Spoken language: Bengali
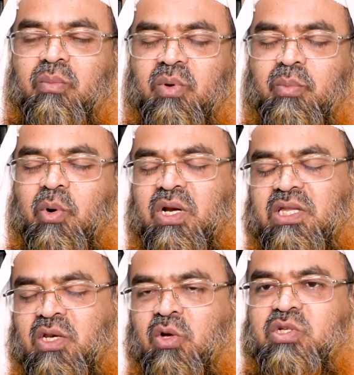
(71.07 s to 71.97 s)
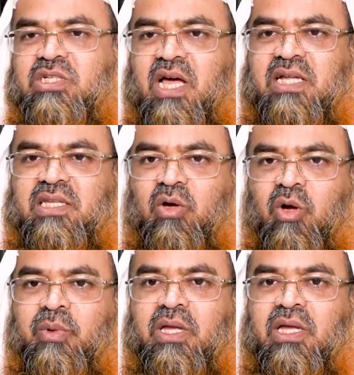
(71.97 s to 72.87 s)
ও পরে দিলেও সেটা আদায়
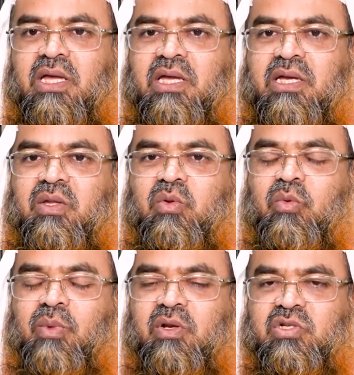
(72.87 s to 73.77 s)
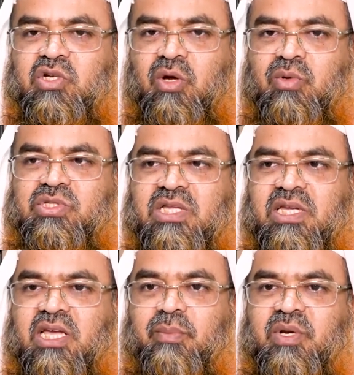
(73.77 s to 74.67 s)
হবে কিন্তু মানুষের অবস্থা
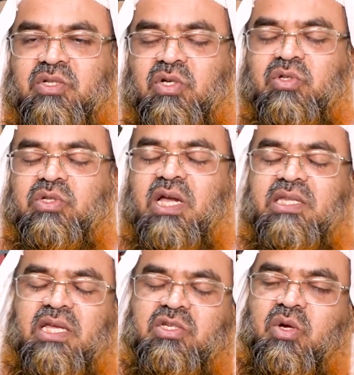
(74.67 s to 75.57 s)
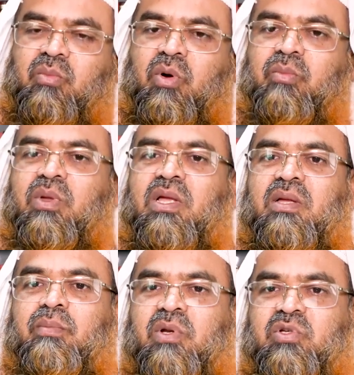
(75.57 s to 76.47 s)
দেখে আপনার যত তাড়াতাড়ি সম্ভব
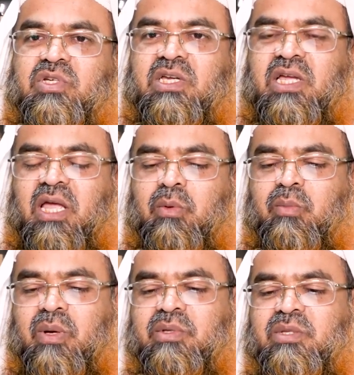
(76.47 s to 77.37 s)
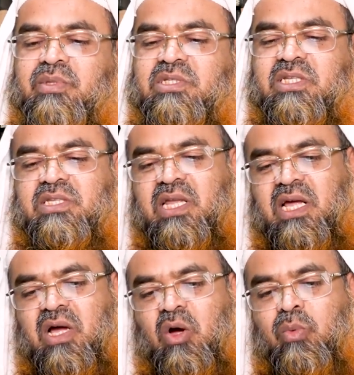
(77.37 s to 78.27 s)
মানুষকে এমনভাবে দিবেন যাতে
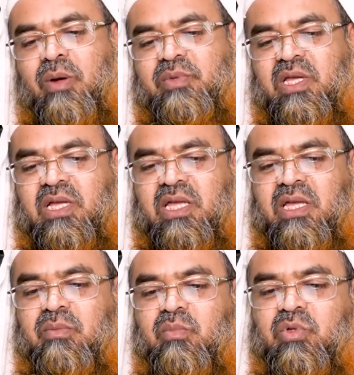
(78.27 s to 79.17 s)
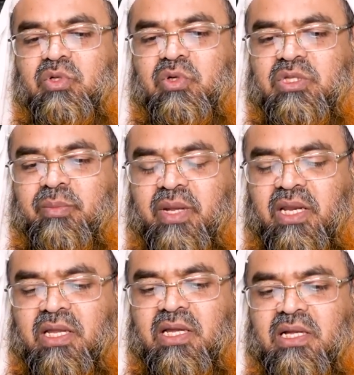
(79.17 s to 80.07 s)
তারা অভাব থেকে মুক্ত হতে
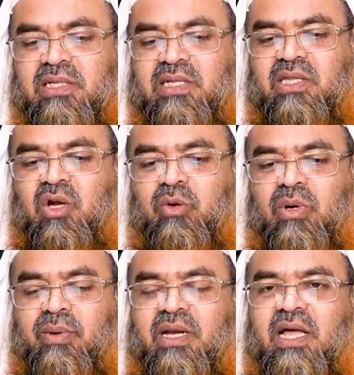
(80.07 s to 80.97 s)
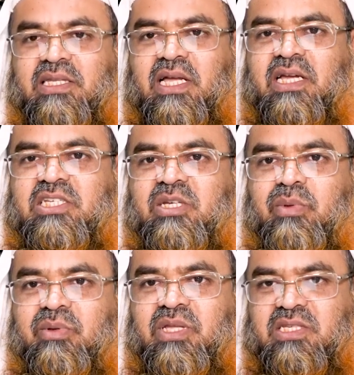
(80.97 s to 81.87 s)
পারে তাদের অভাব আর না থাকে
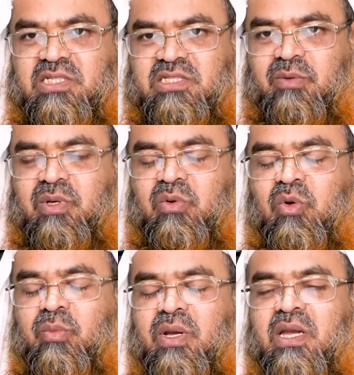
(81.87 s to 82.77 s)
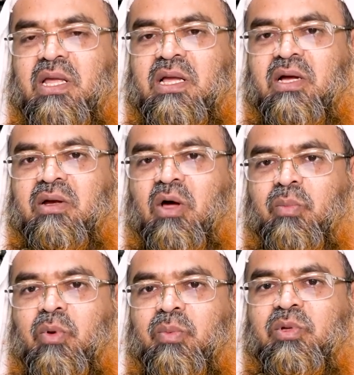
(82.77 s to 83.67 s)
সেভাবে দেওয়ার চেষ্টা আপনার করবেন কারণ
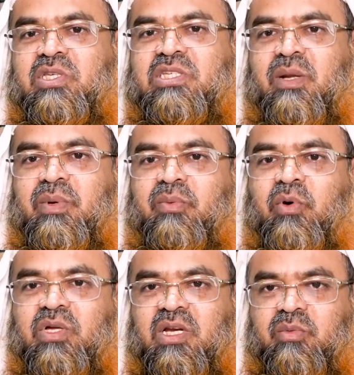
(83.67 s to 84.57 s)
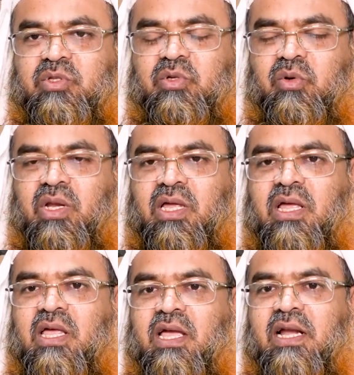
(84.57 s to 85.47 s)
অল্প অল্প দিচ্ছেন আপনি ফকিরের মতো করে
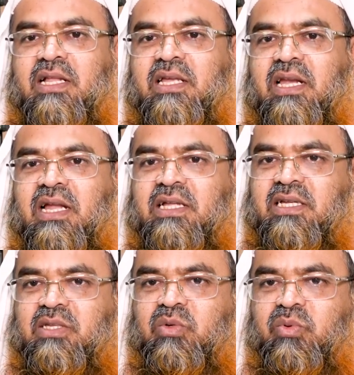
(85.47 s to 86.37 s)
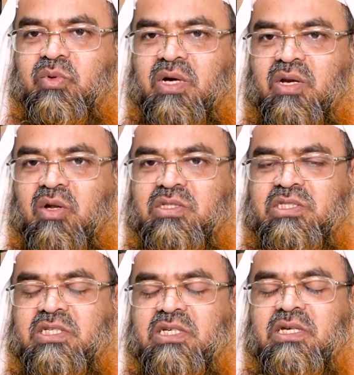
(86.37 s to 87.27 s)
এটা দিয়ে না তাদের উপকার
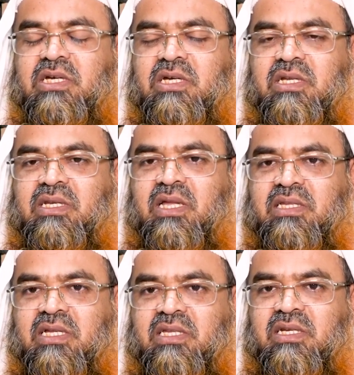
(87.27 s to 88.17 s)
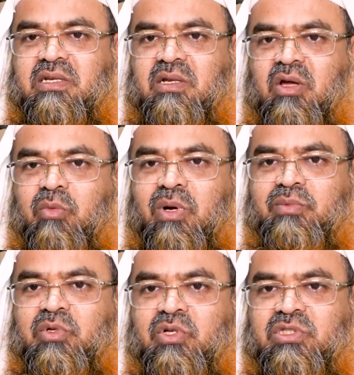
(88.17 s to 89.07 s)
হচ্ছে না তাদের অভাব
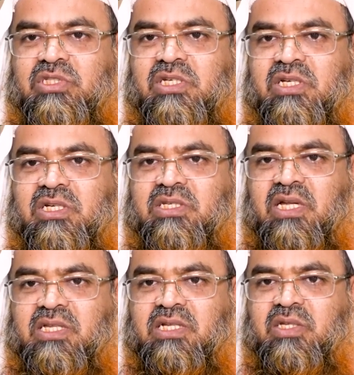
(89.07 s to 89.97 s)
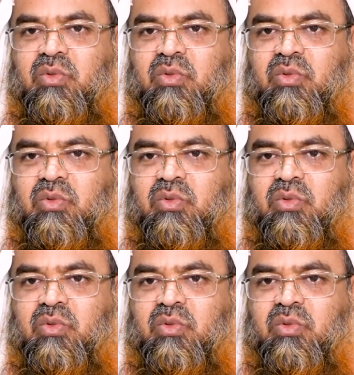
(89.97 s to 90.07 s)
দূর হচ্ছে তা না